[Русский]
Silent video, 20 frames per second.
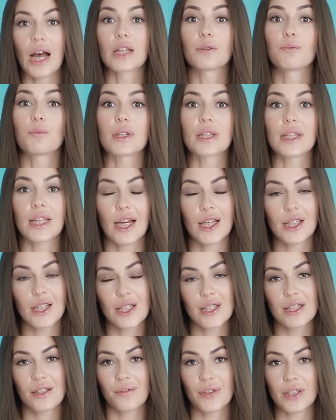От
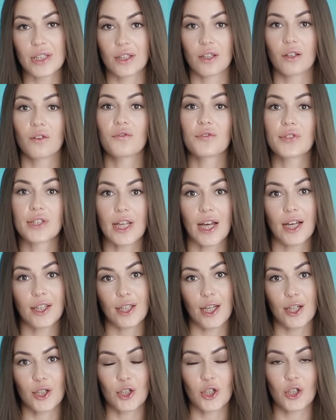питания зависит вся
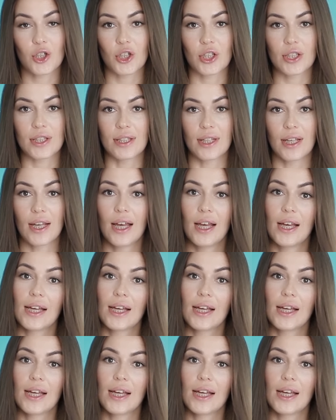наша жизнь.